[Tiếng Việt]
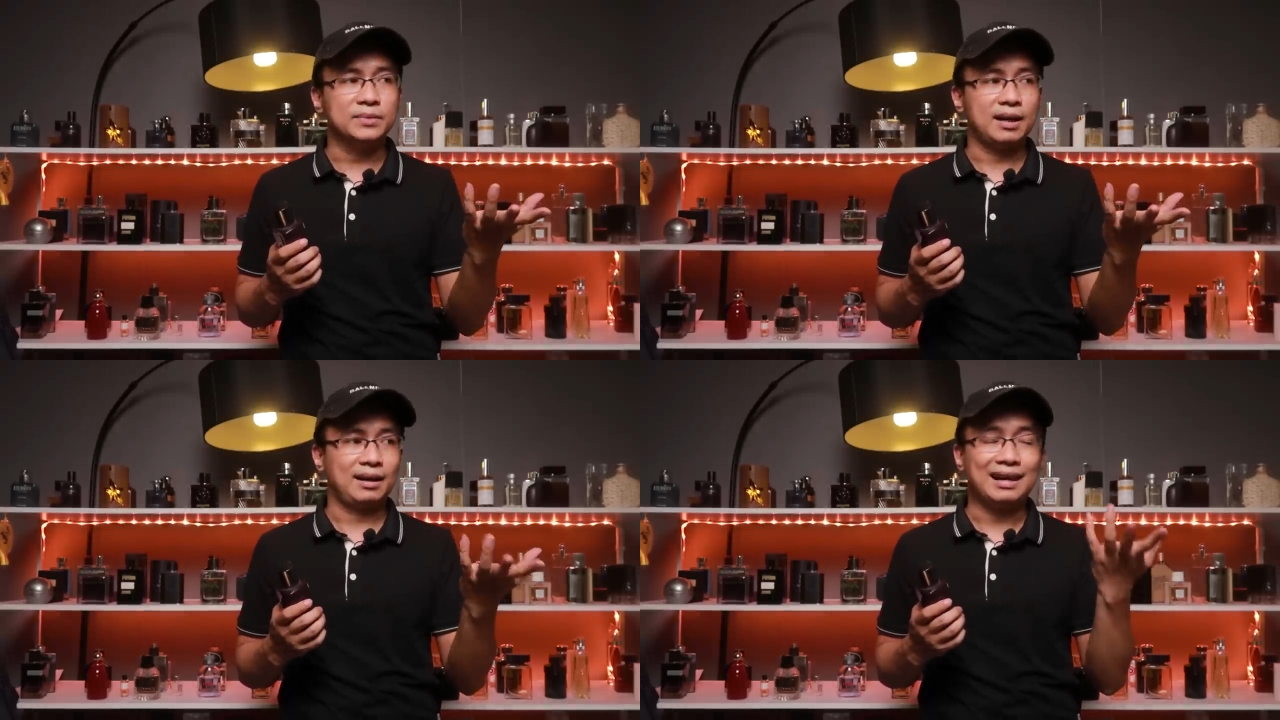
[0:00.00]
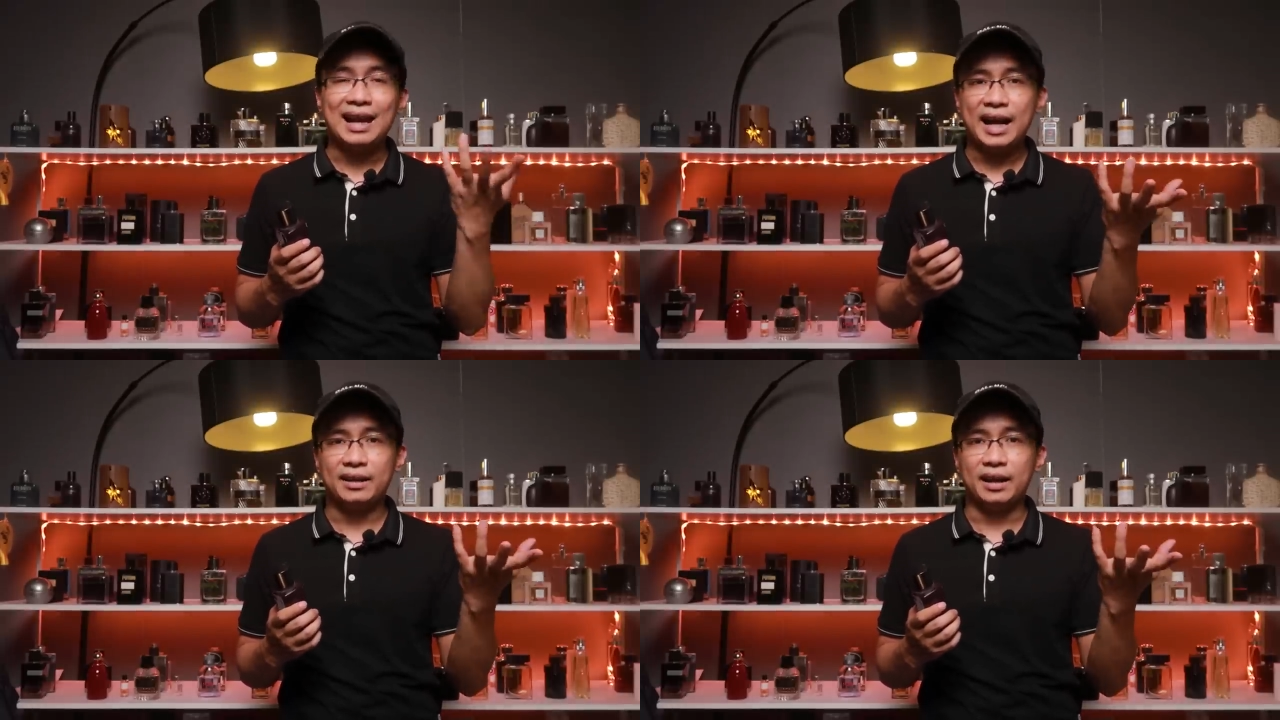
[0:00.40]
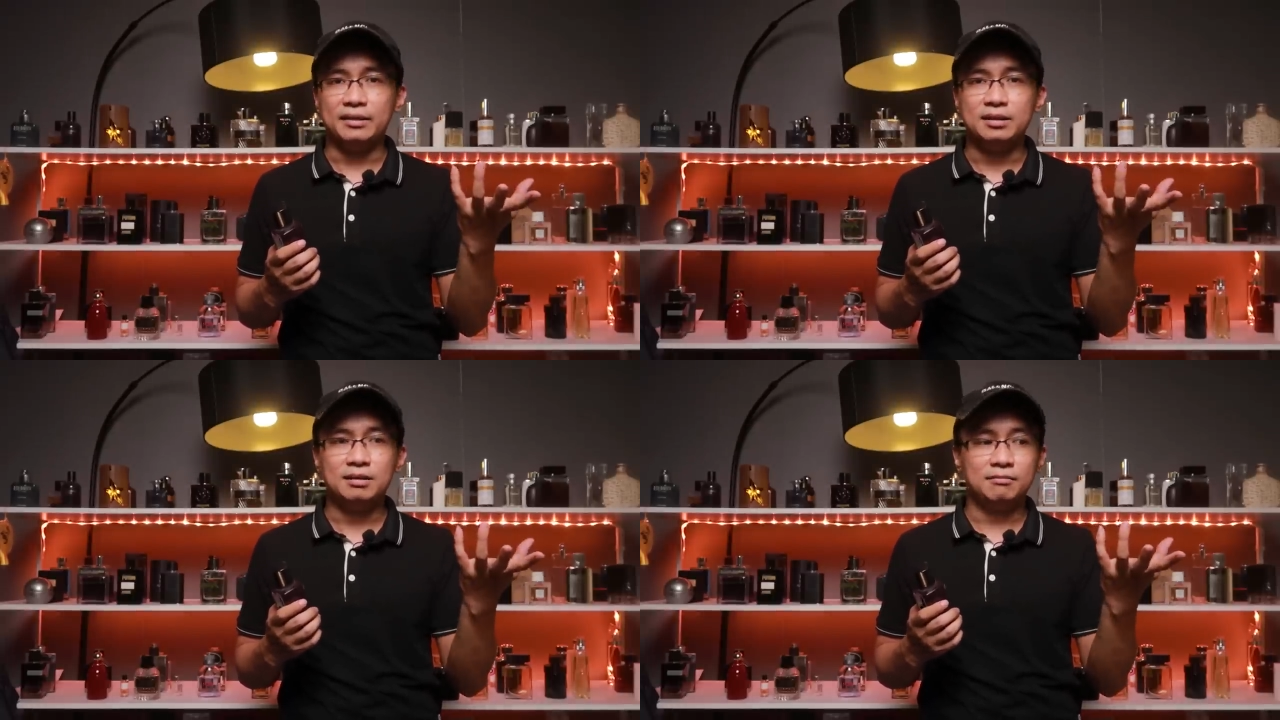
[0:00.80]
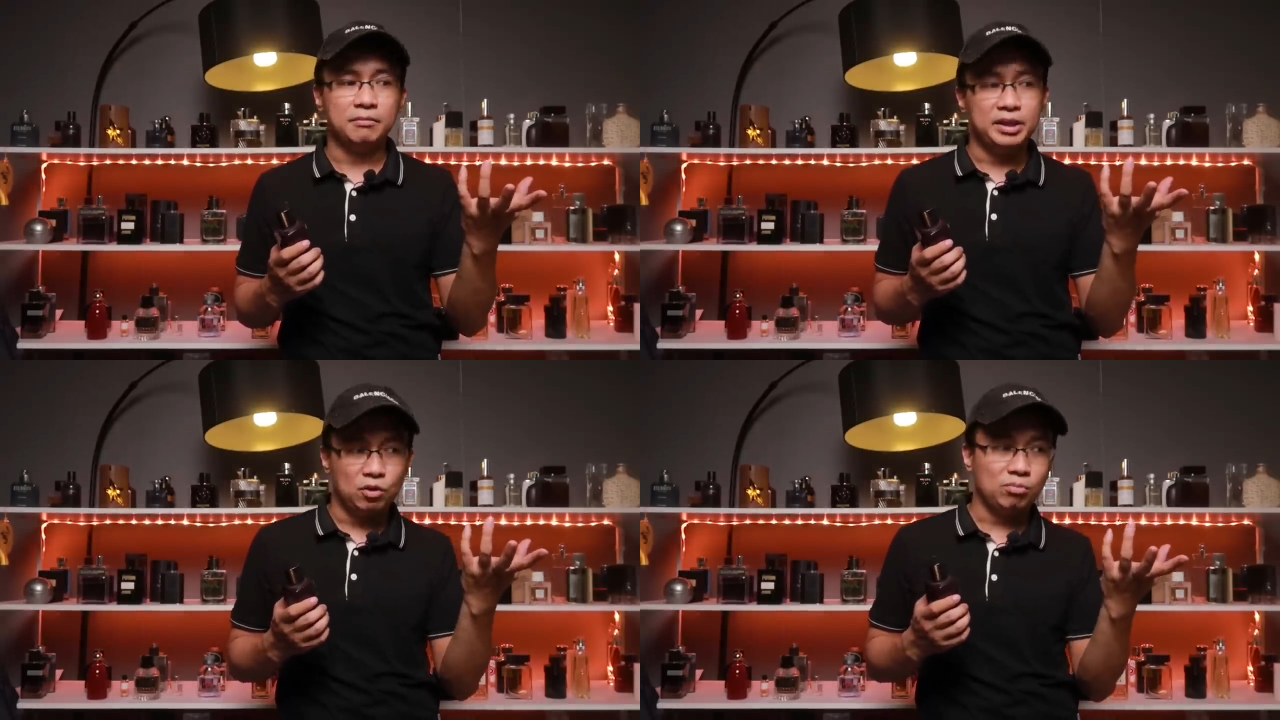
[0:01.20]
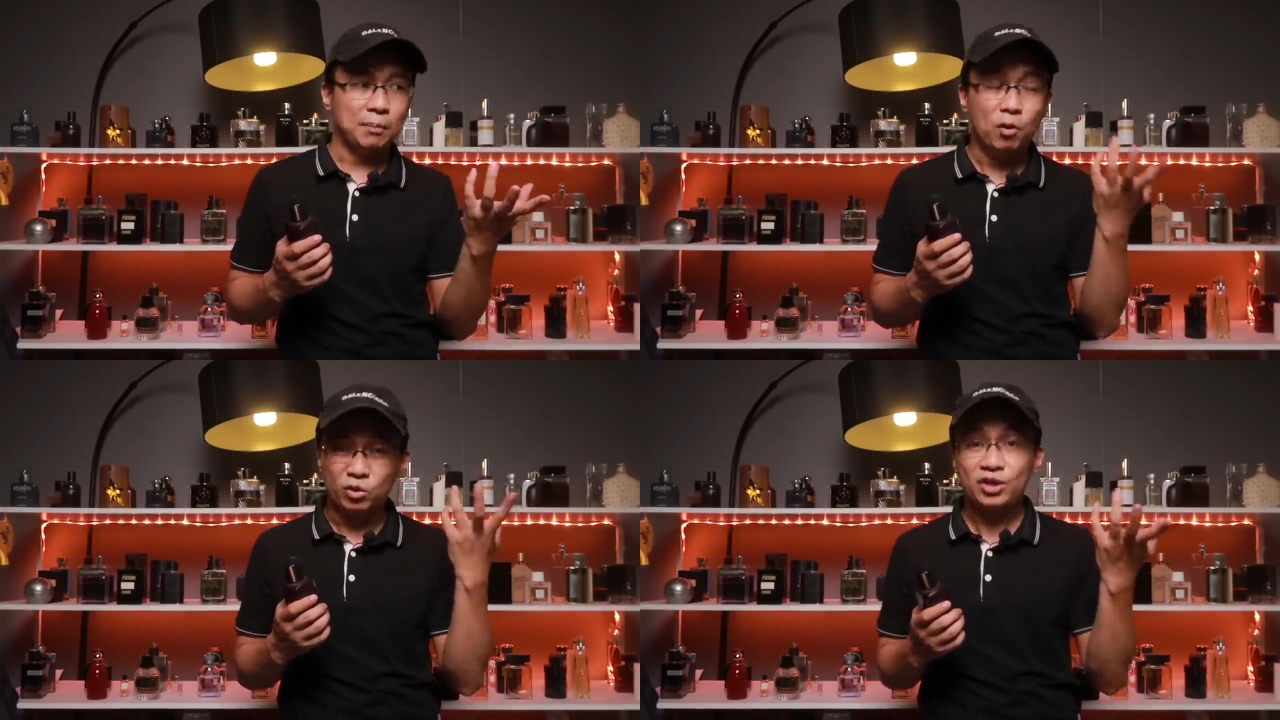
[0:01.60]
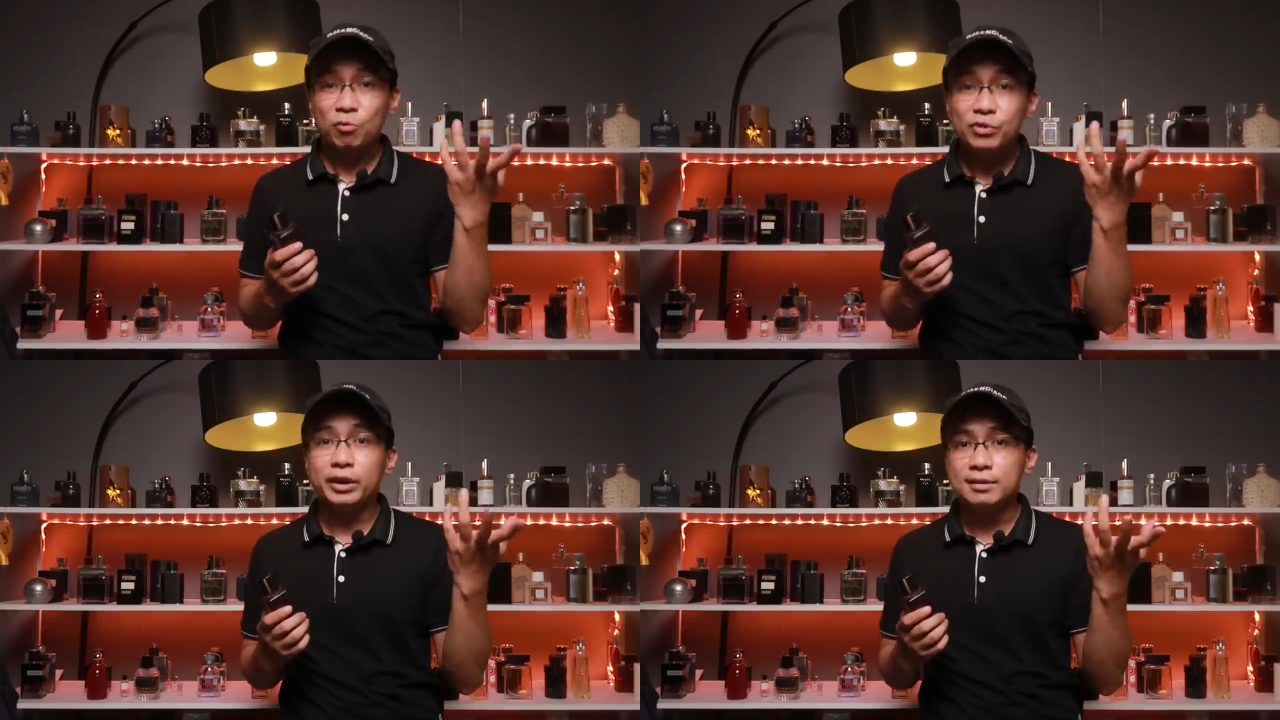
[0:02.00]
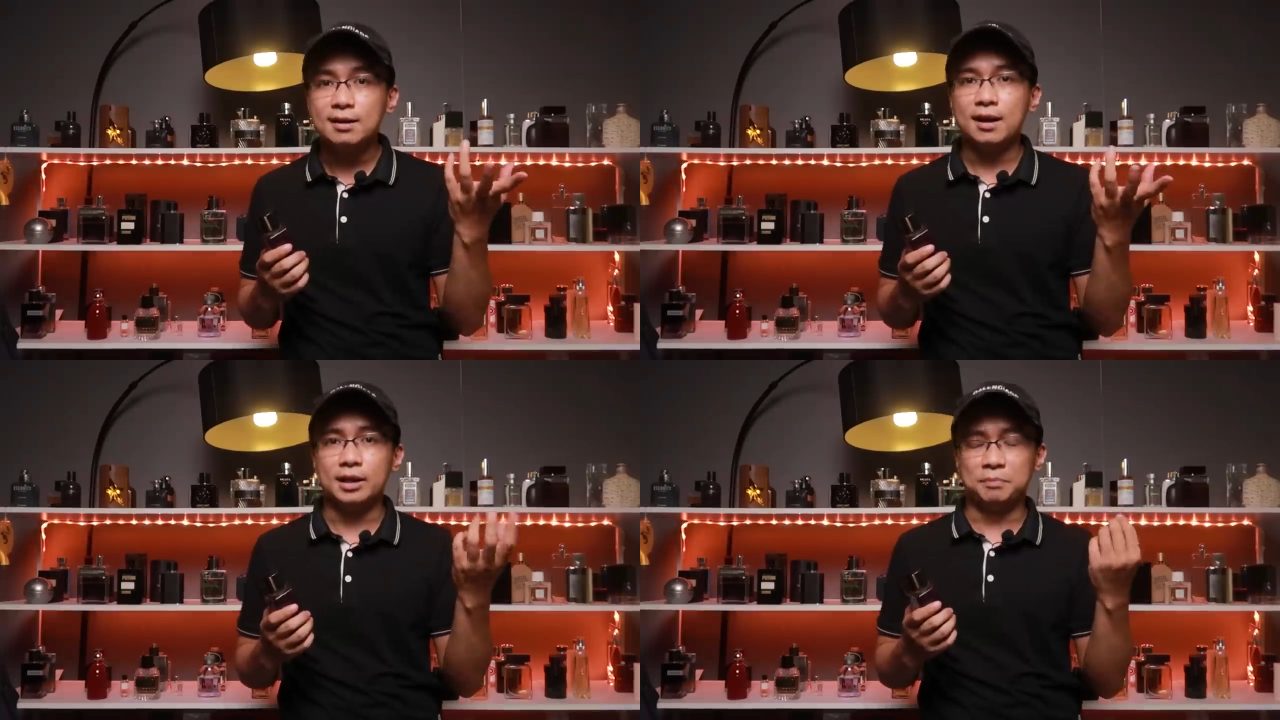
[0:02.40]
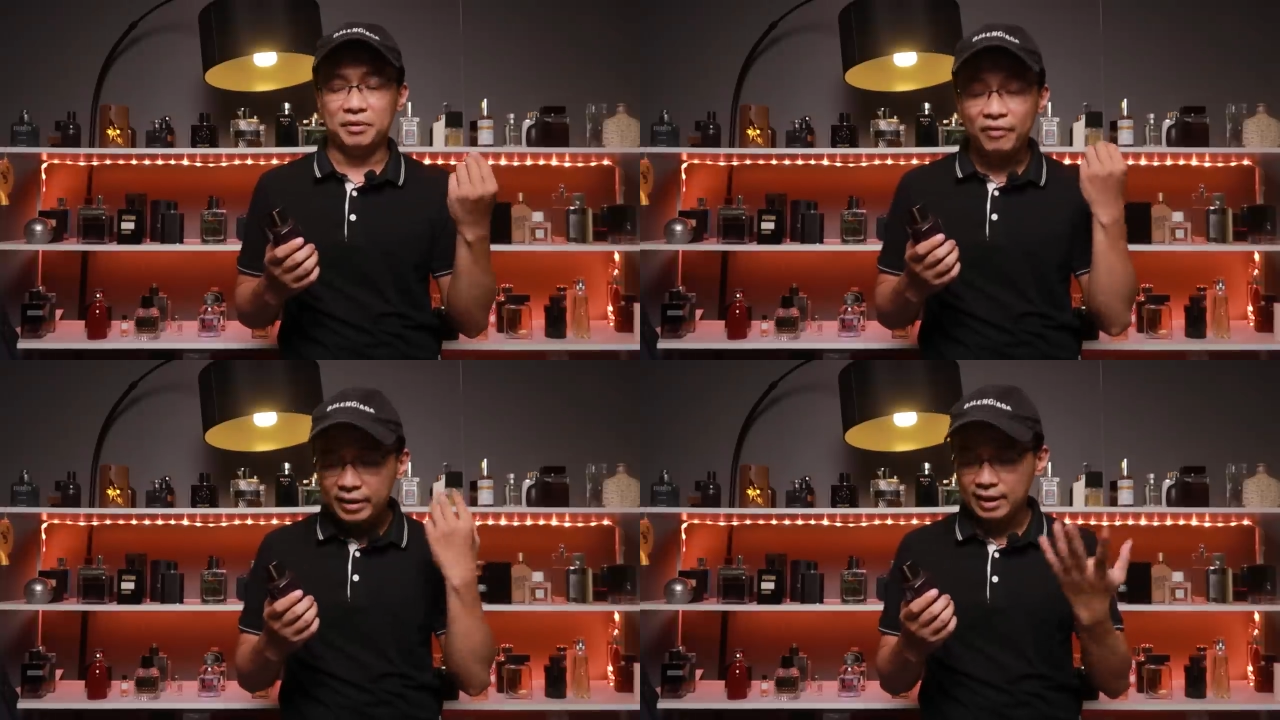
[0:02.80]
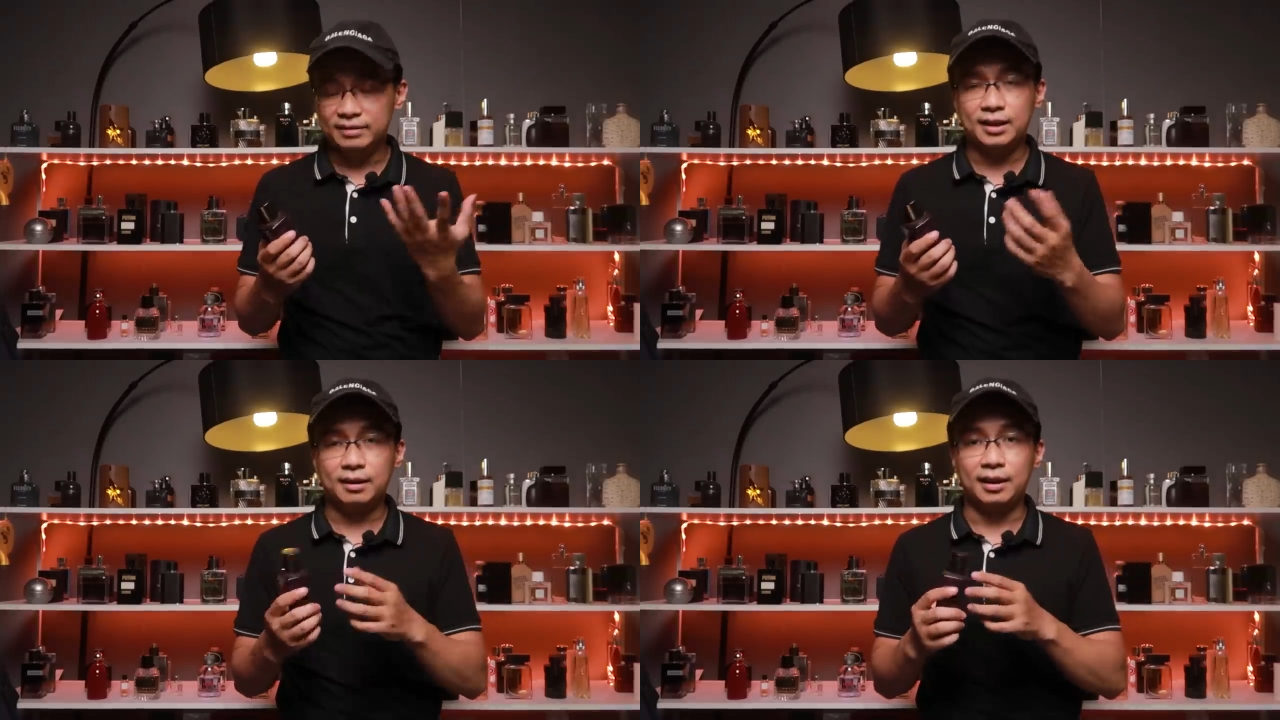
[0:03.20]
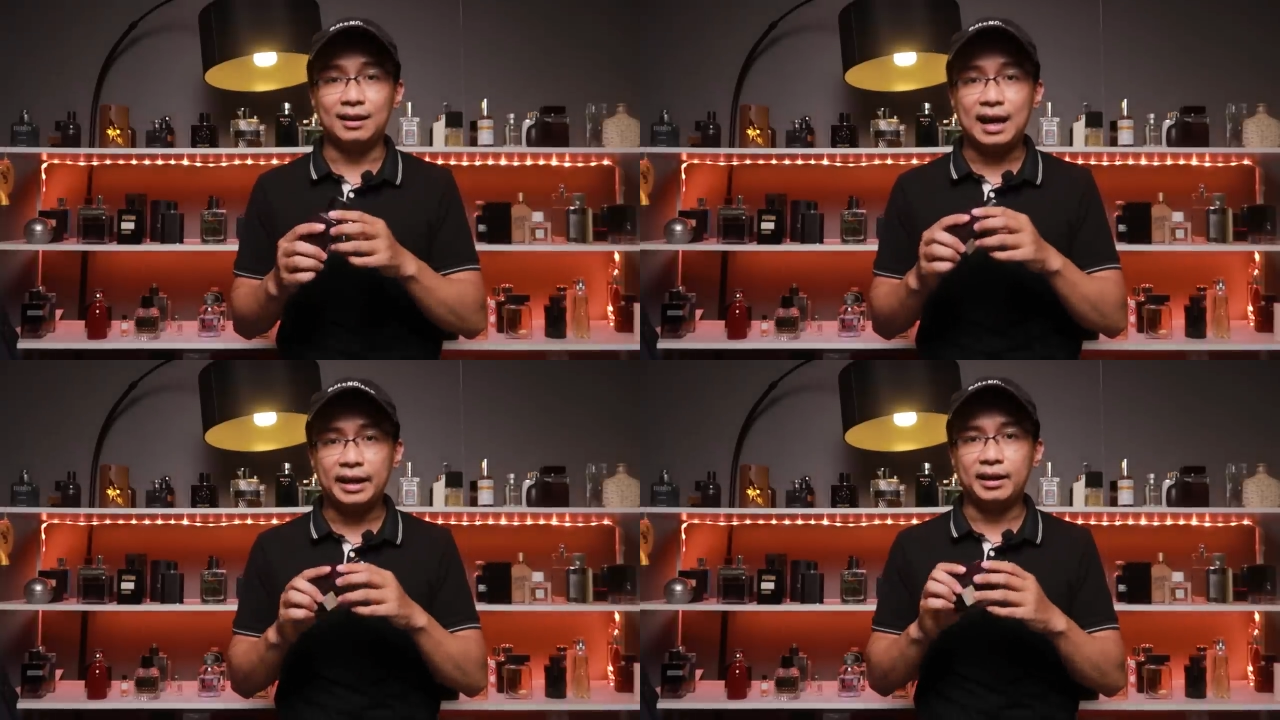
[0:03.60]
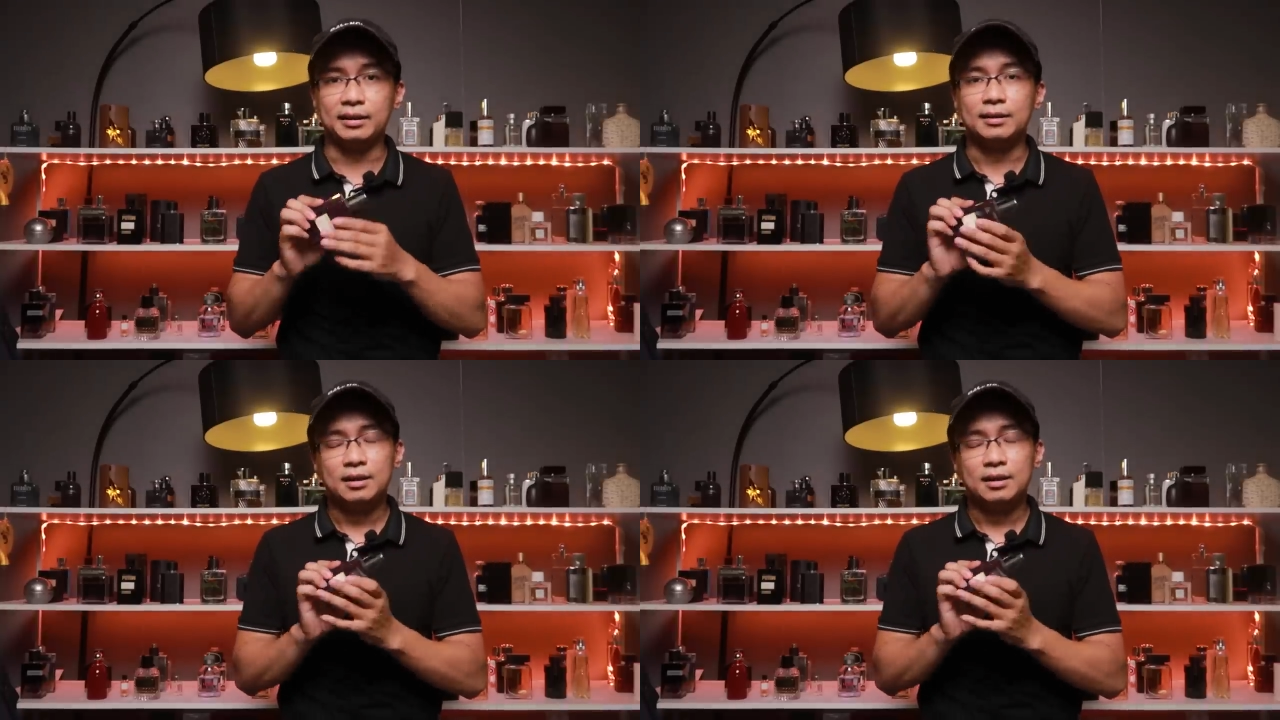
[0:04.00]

ra cái like này nhưng mình cũng là một trong những người mà phát hiện ra cái like này